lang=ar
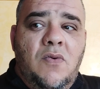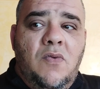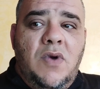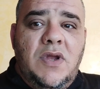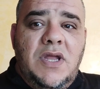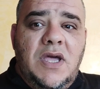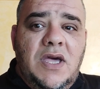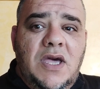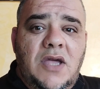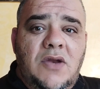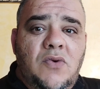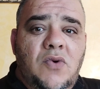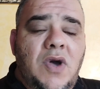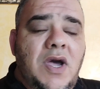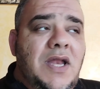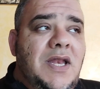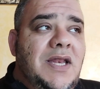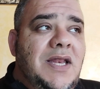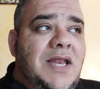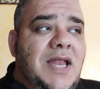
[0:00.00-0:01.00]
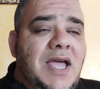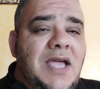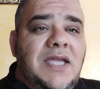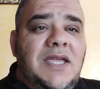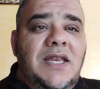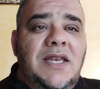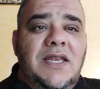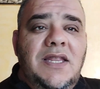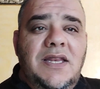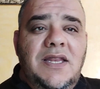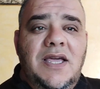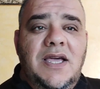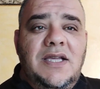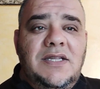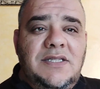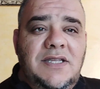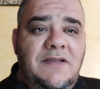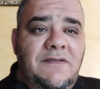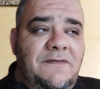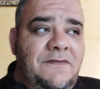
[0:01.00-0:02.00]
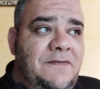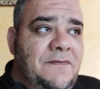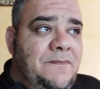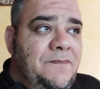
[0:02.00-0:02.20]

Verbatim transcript: ونقلوها لكن للأسف